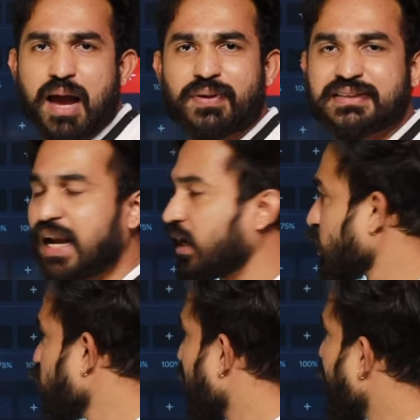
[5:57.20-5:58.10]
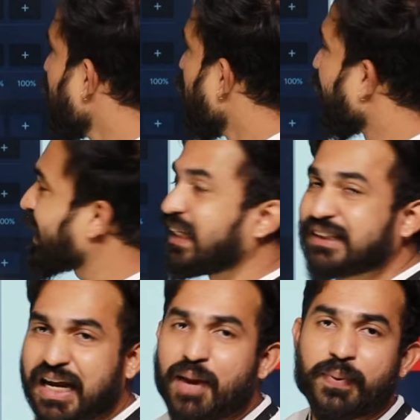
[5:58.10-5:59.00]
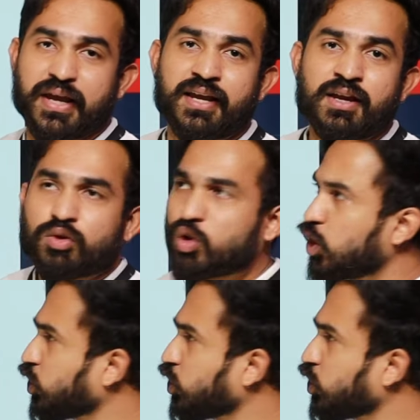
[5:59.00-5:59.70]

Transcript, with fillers: यहाँ पे सेल कर दूंगा और कितने पे तो